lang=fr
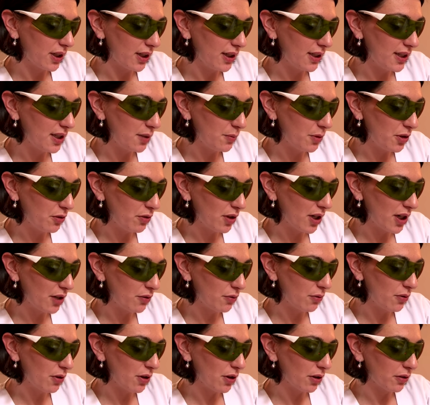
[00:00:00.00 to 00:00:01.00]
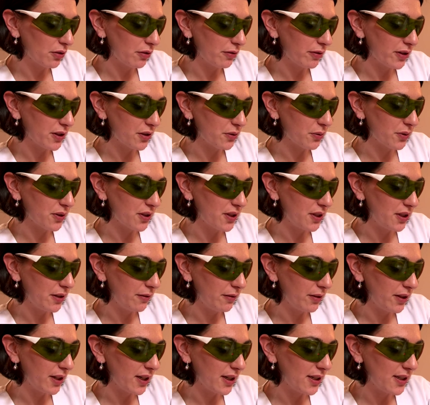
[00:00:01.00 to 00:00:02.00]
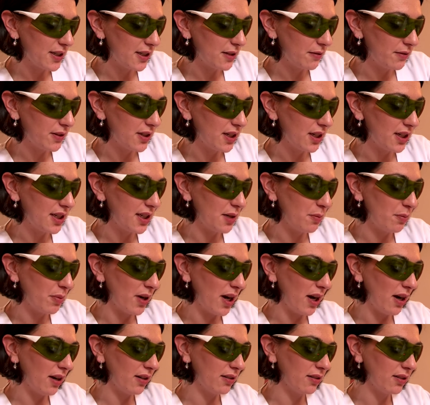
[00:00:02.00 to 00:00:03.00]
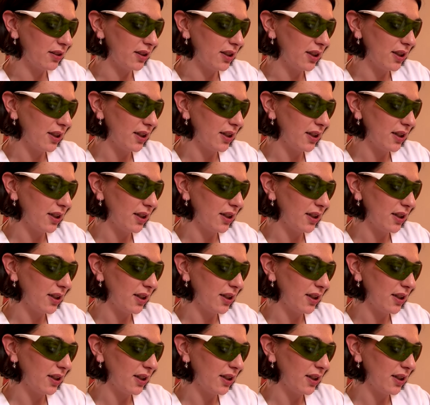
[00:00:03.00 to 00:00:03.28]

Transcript: et diminuer la douleur de façon significative dès le départ